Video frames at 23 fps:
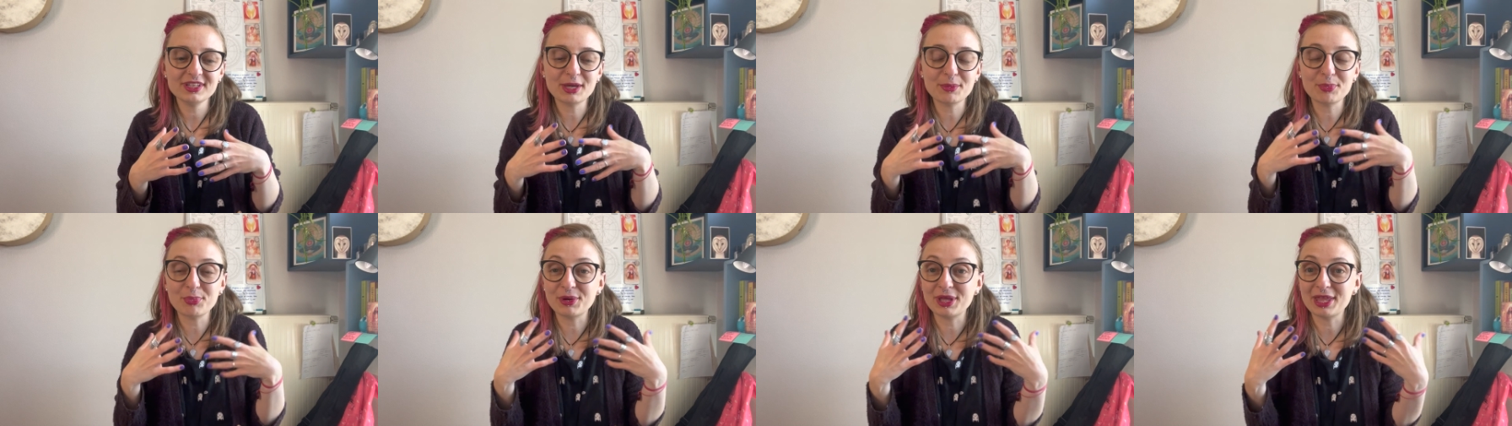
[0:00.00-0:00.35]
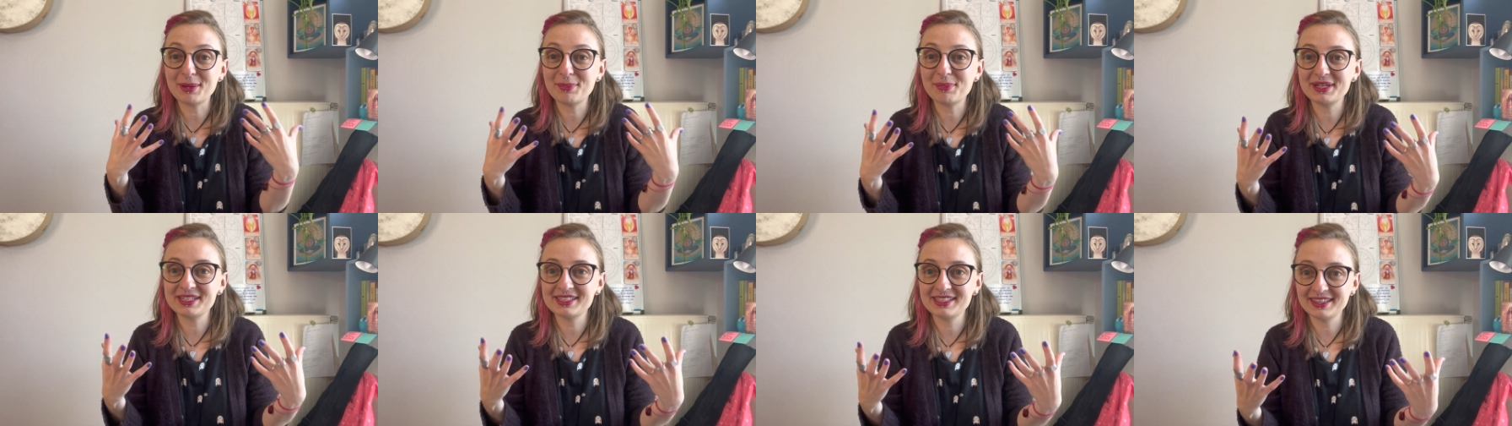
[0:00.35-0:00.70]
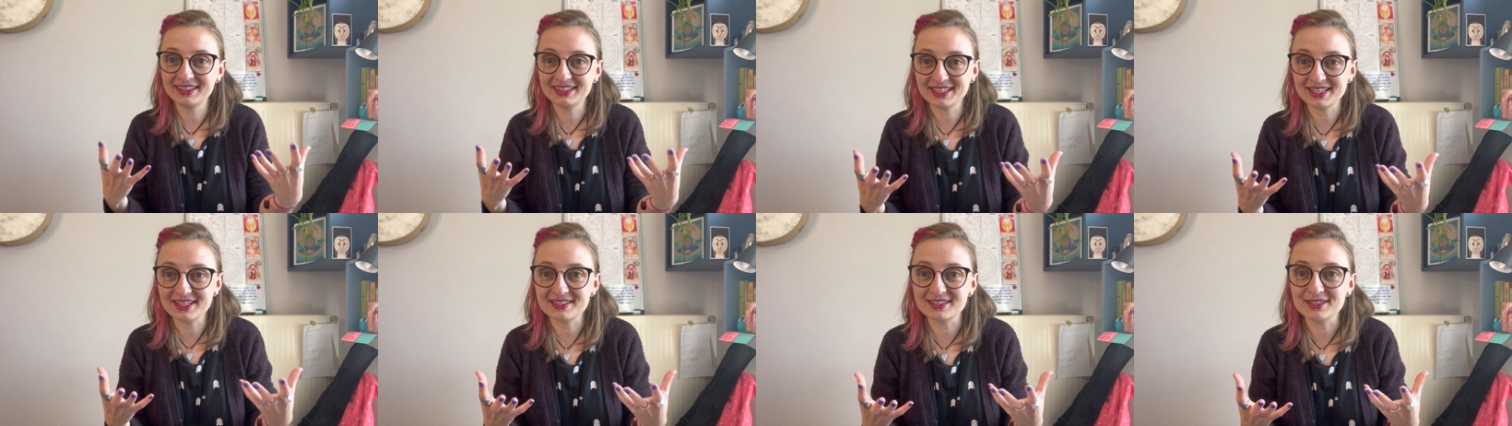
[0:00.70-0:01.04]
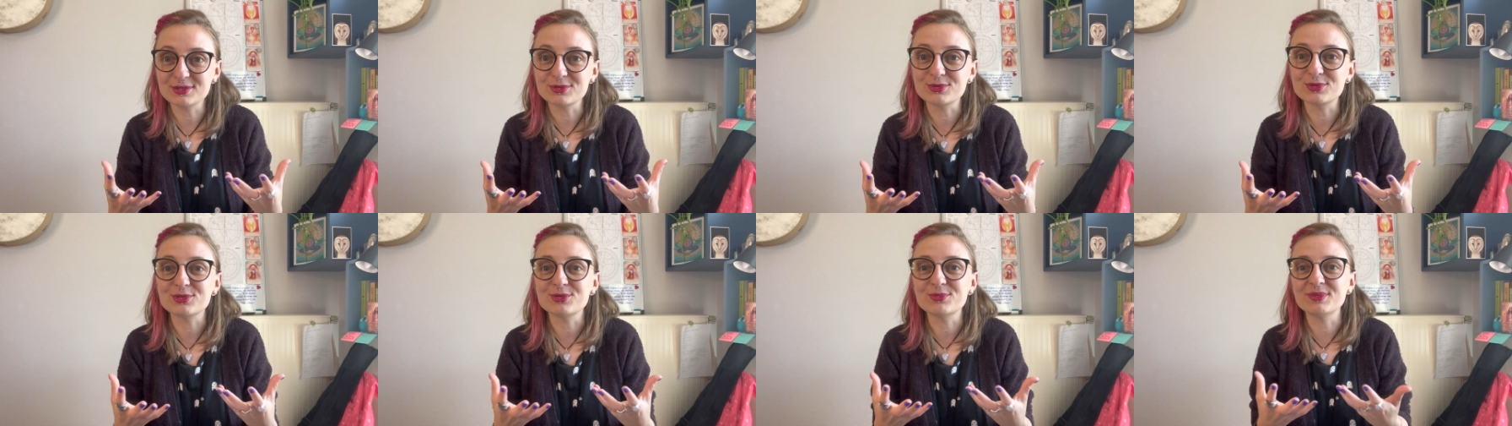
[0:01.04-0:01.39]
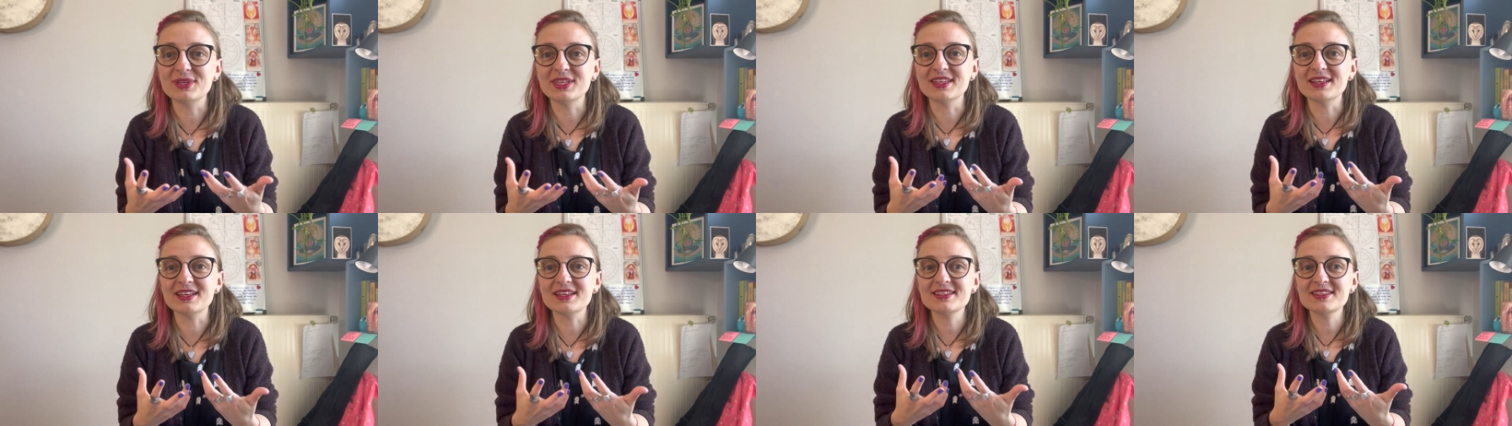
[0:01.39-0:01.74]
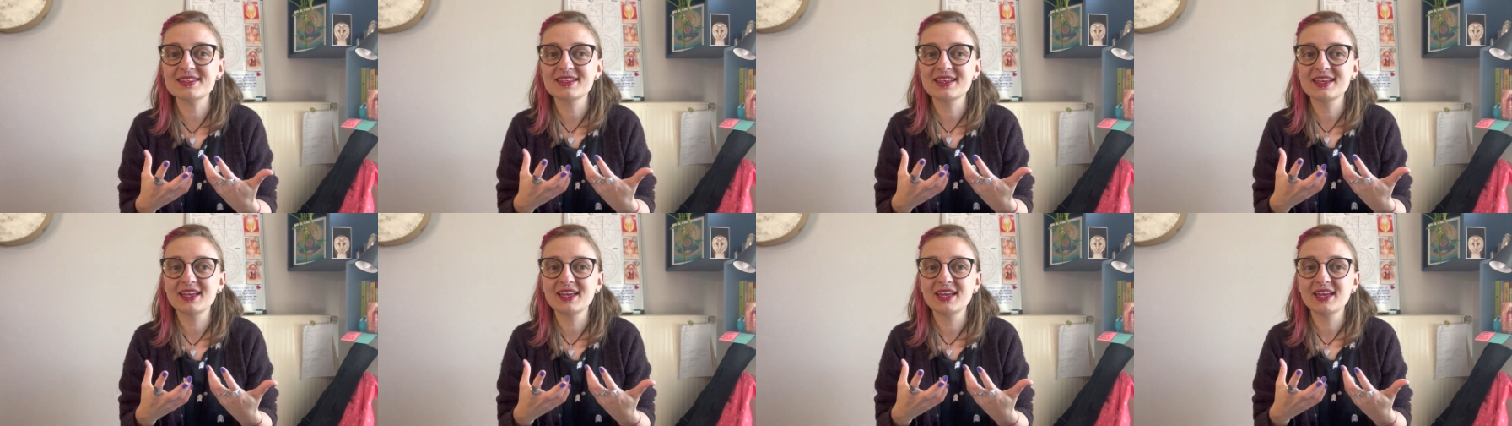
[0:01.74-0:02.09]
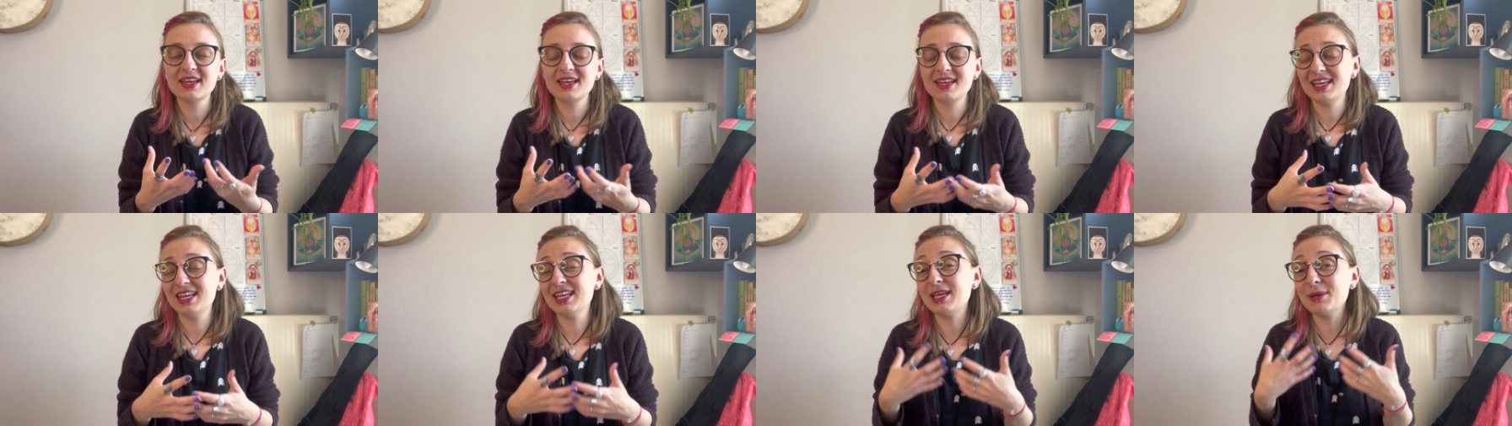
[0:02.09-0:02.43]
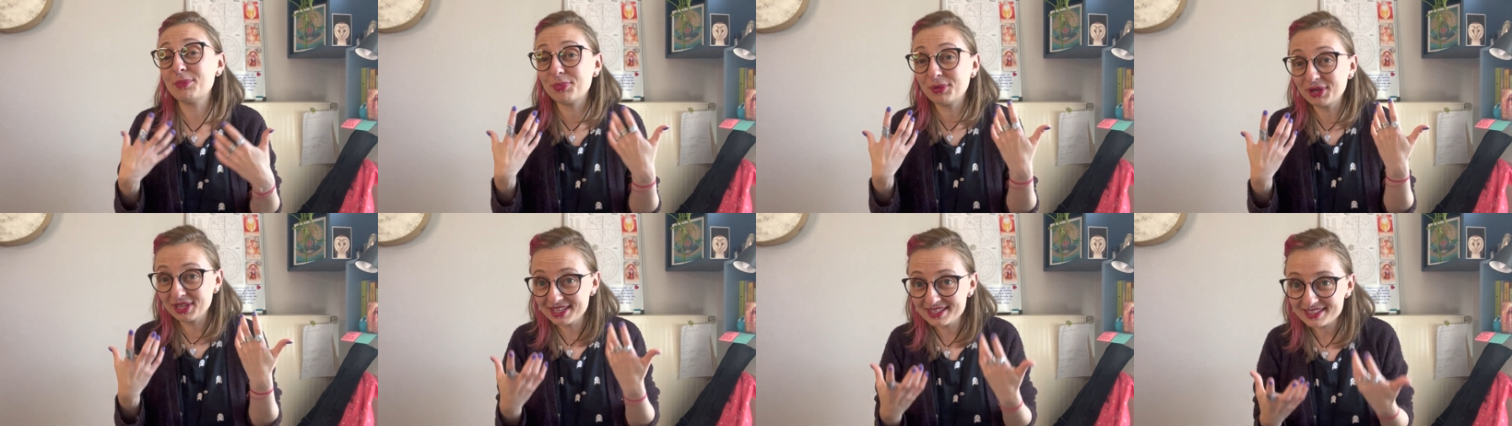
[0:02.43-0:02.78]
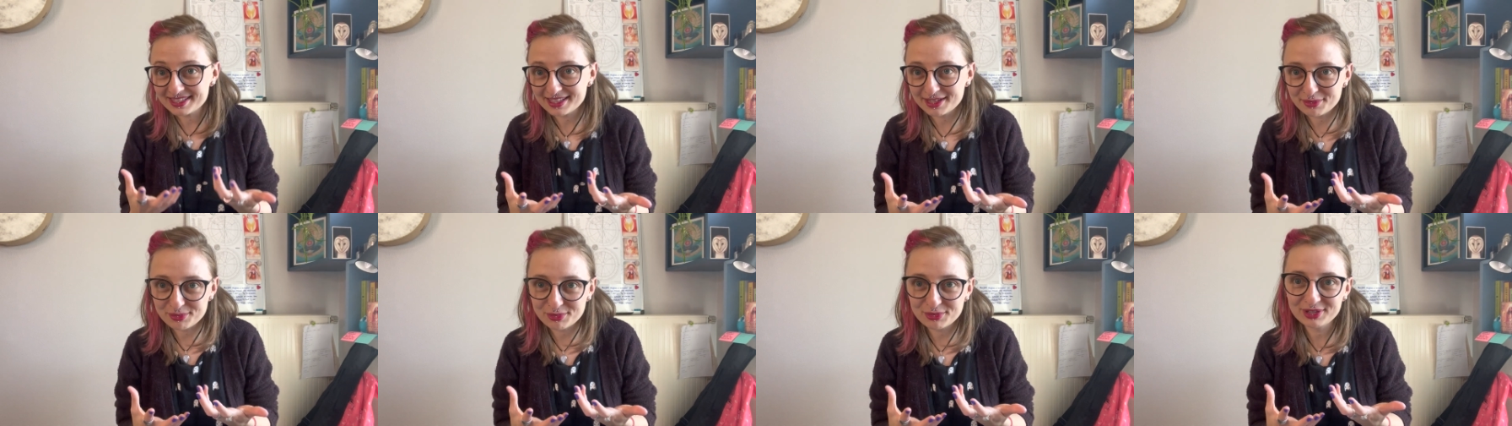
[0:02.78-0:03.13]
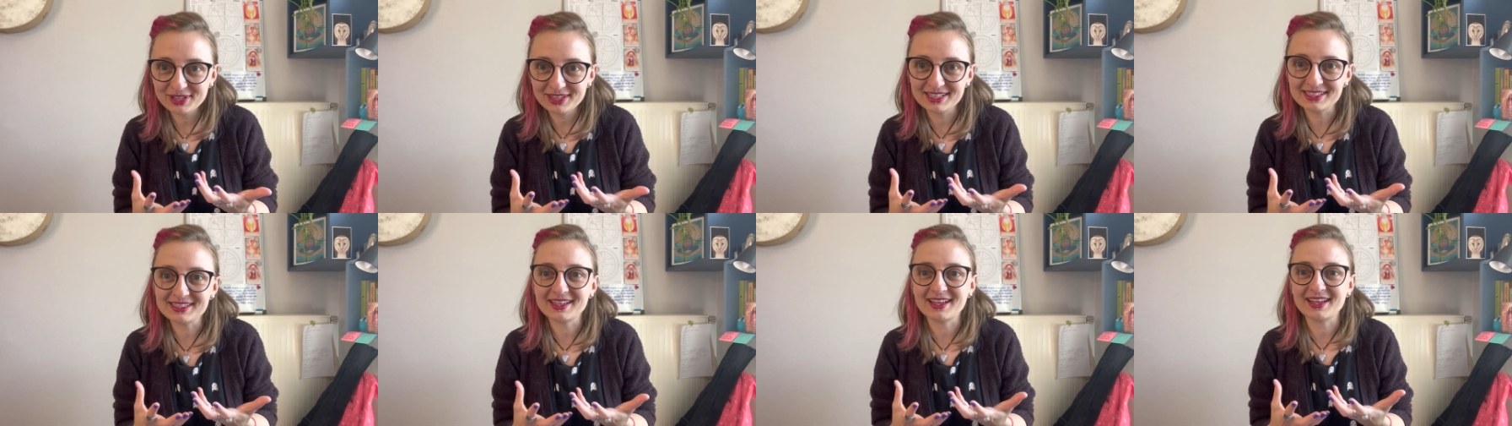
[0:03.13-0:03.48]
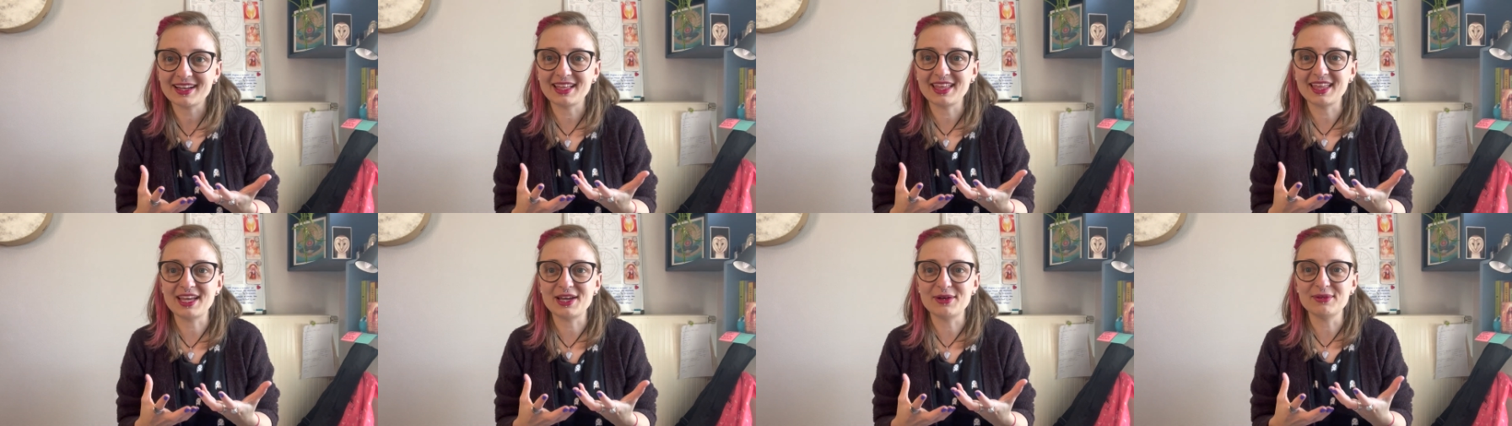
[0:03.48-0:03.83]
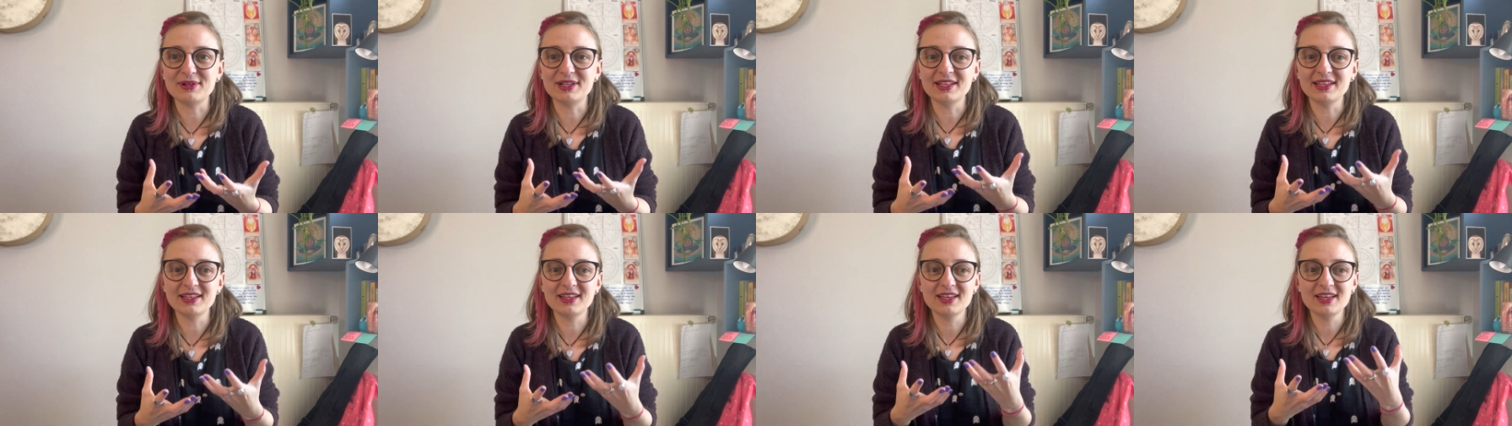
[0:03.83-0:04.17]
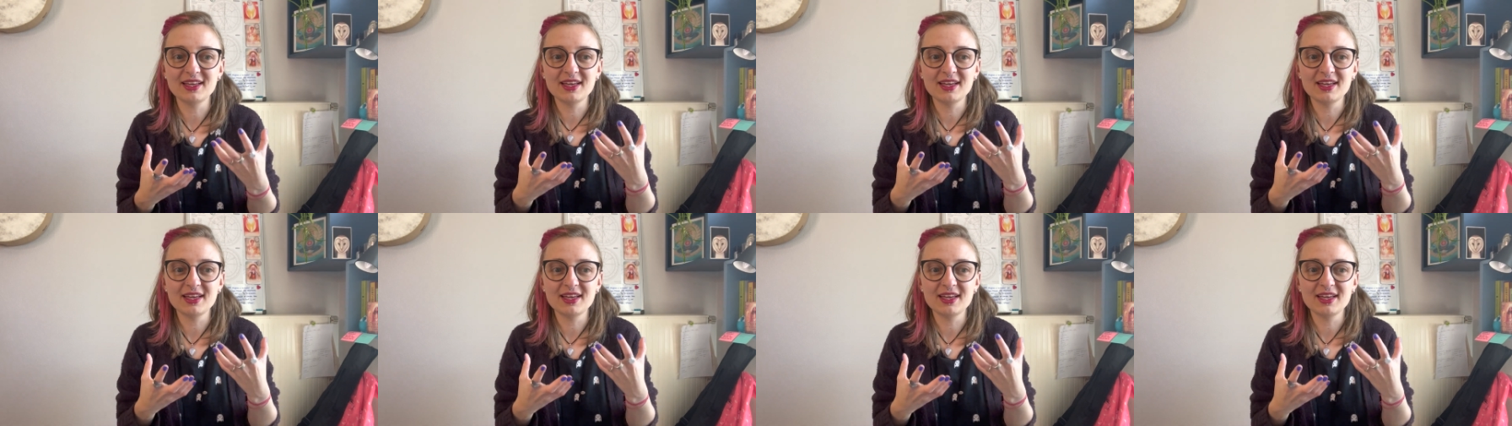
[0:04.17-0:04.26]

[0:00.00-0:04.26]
que pueda presentarse en sus vidas y que puede ser muy desagradable,